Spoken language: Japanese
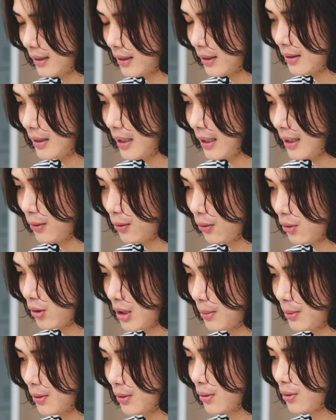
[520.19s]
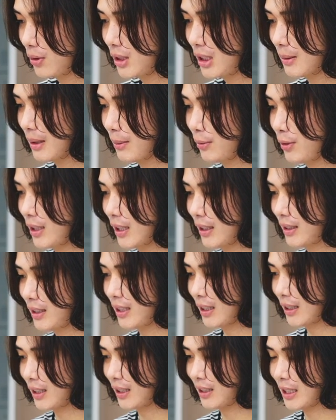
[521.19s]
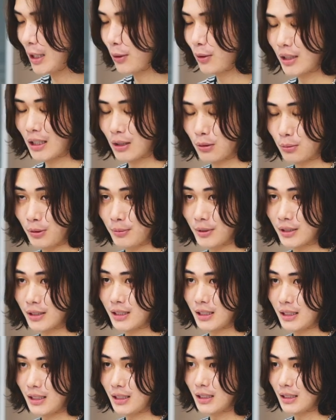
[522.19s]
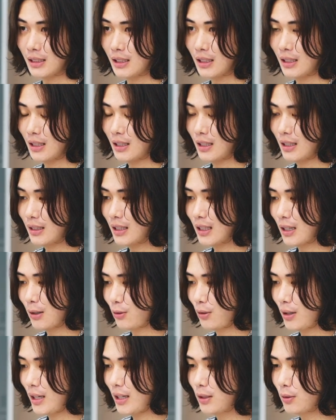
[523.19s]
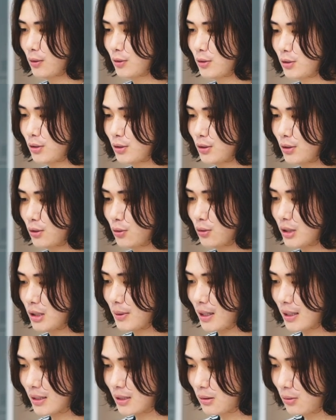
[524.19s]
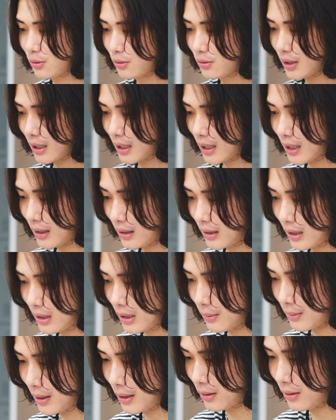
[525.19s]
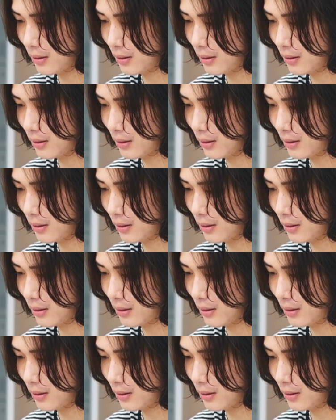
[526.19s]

常日頃自分と一番向き合ってなきゃいけないのかなと思いますしなんかこう営業中どうしても圧力がかかってしま